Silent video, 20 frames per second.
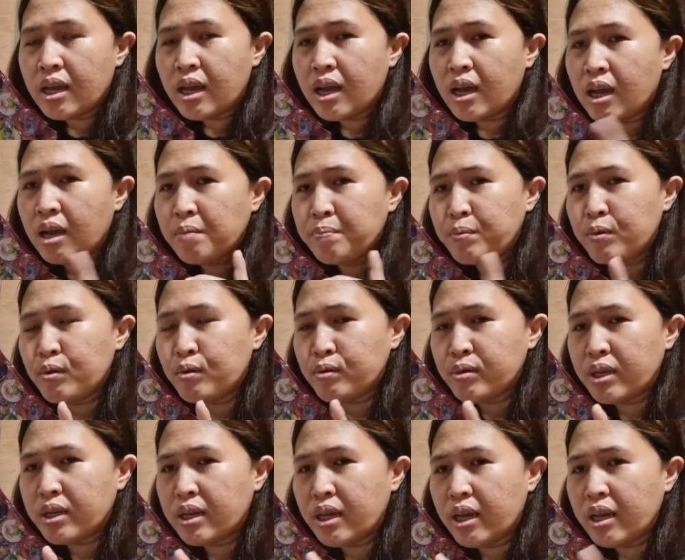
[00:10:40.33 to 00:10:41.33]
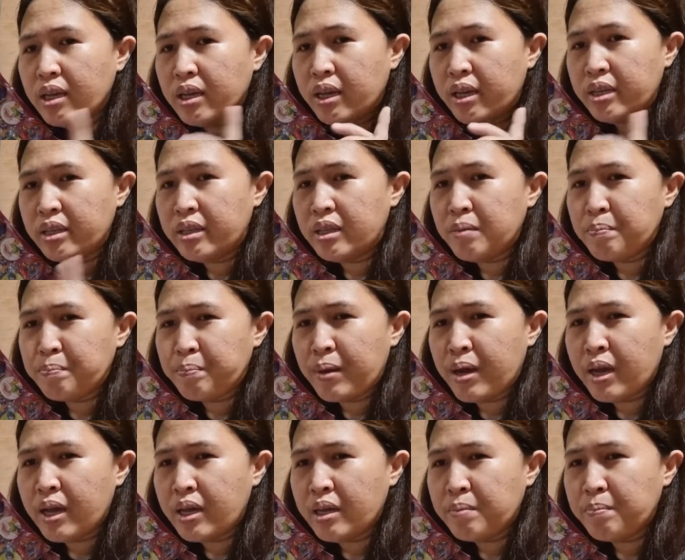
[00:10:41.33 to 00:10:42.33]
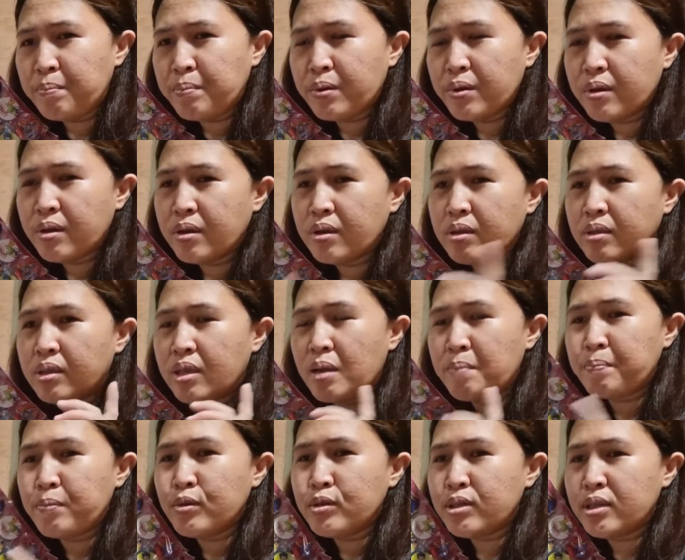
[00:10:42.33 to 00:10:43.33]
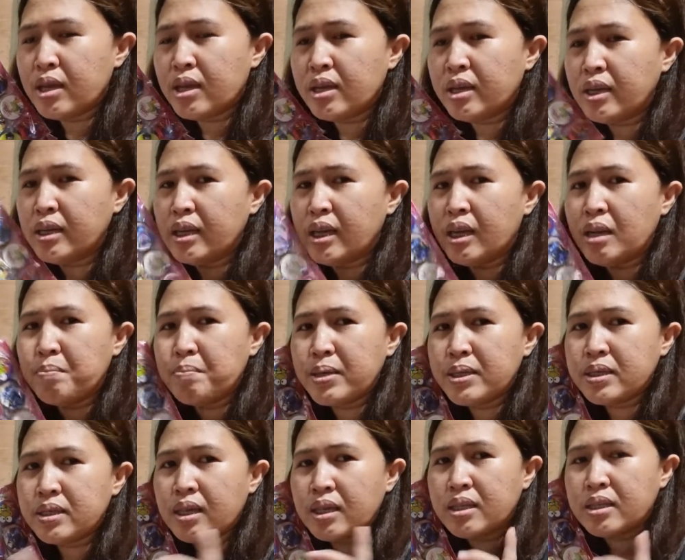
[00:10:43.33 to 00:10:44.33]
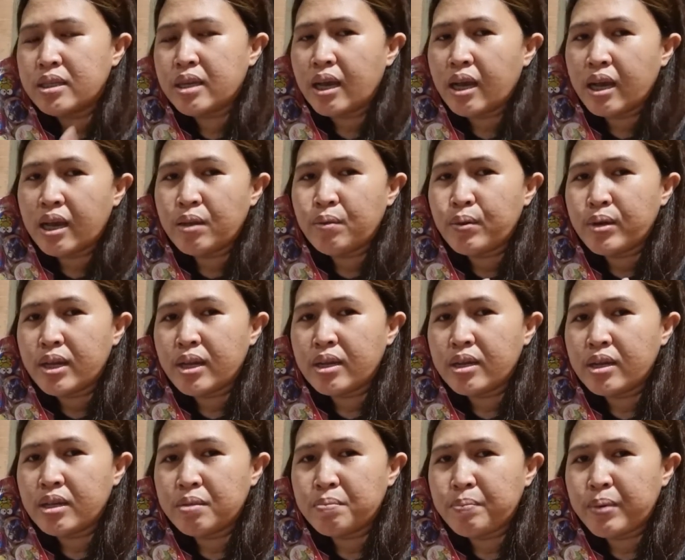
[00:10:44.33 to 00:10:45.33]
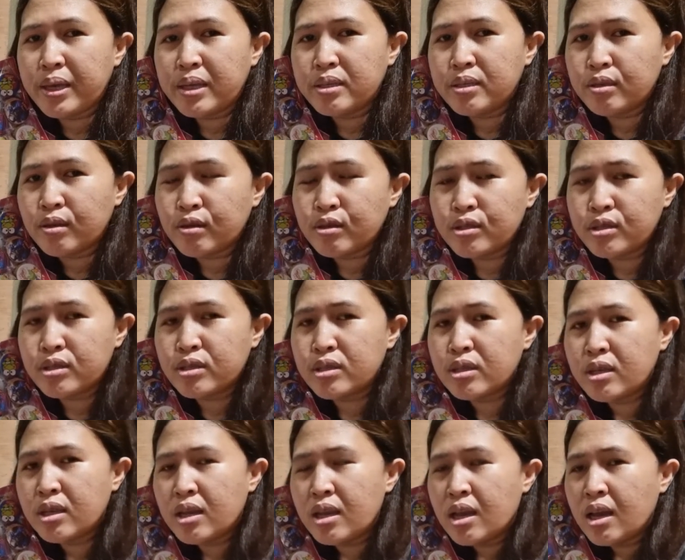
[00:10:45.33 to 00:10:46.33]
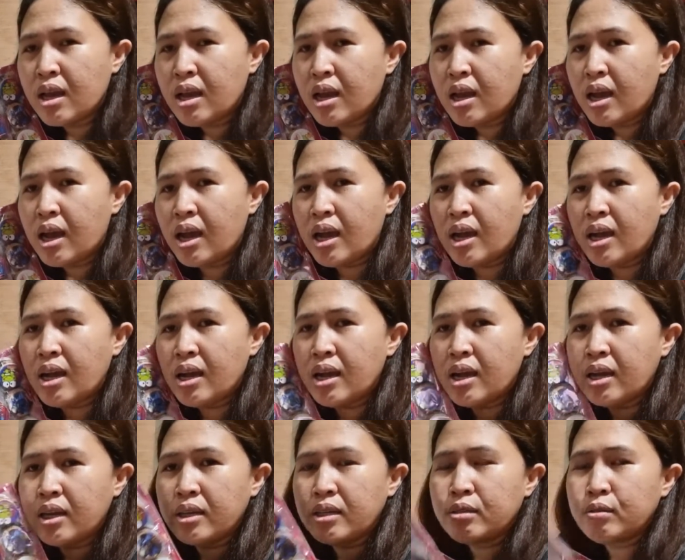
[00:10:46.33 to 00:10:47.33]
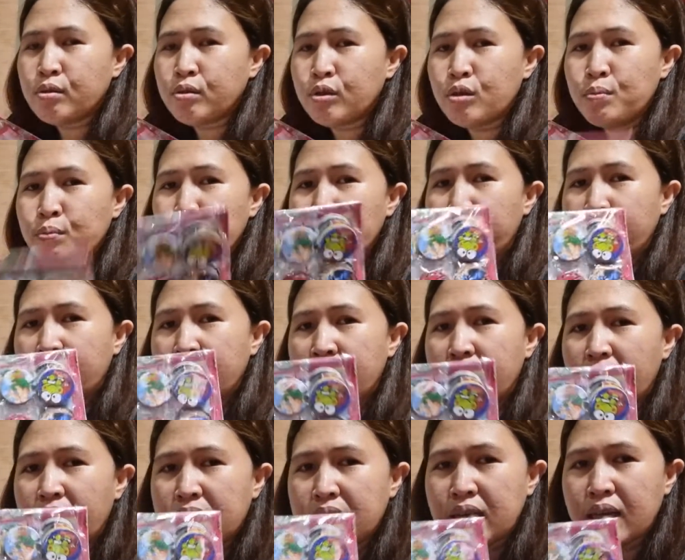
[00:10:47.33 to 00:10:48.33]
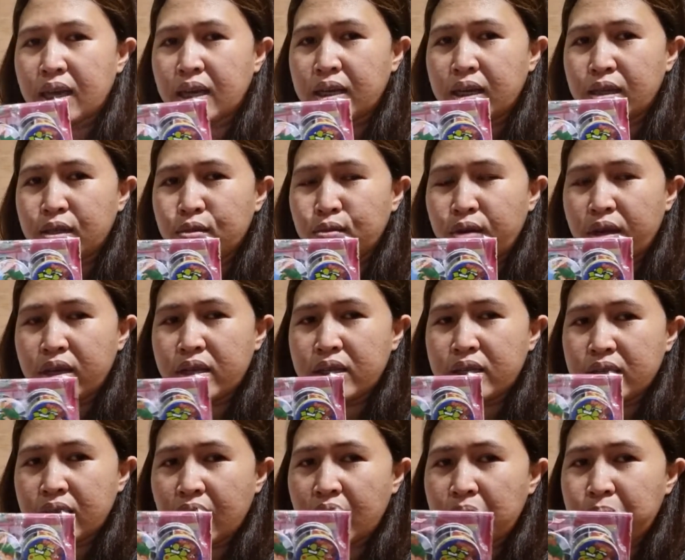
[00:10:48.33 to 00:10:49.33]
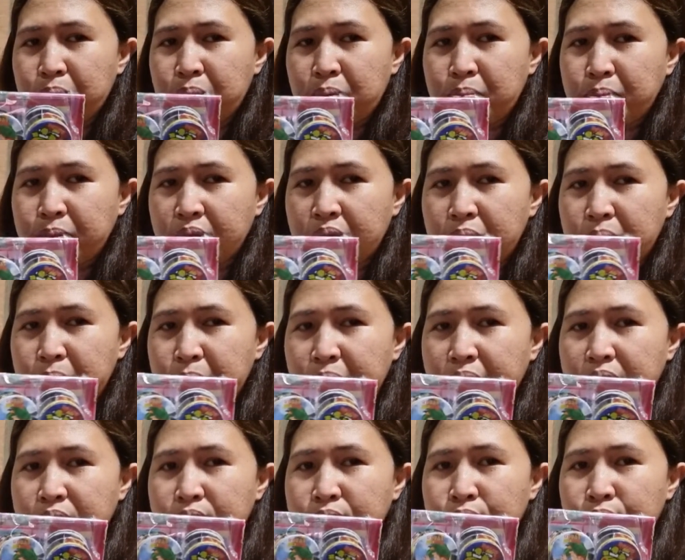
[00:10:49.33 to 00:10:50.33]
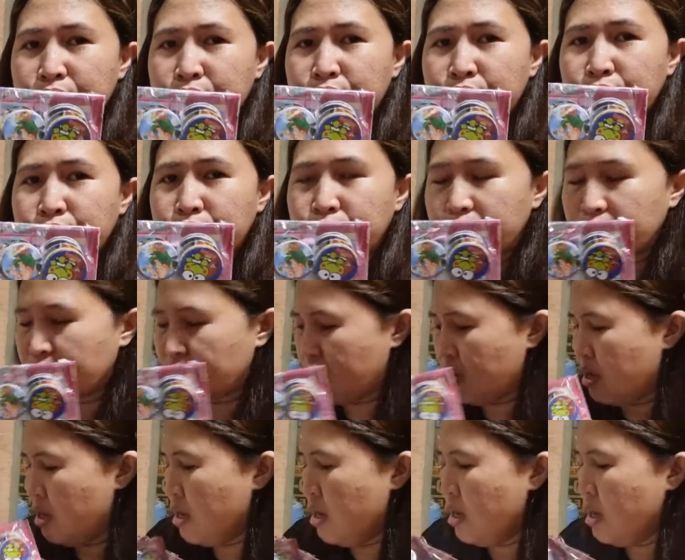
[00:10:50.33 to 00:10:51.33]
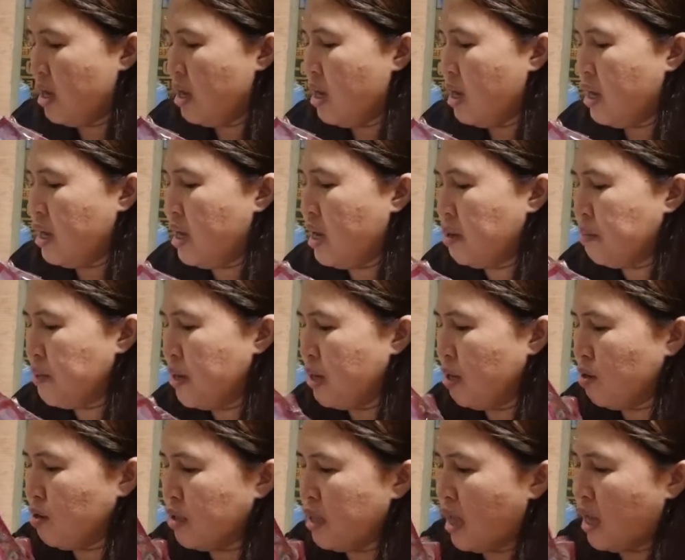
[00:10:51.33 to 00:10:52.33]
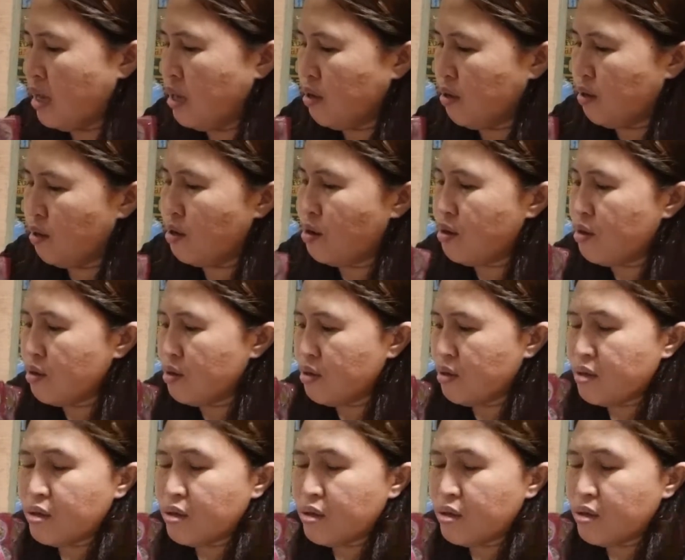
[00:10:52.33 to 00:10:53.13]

ang puhunan ay 85. Tapos ang kinalabasan niya ay 100 pesos. Ang tutubuin na lang sa ganito guys ay 15 pesos. Ayan, meron tayong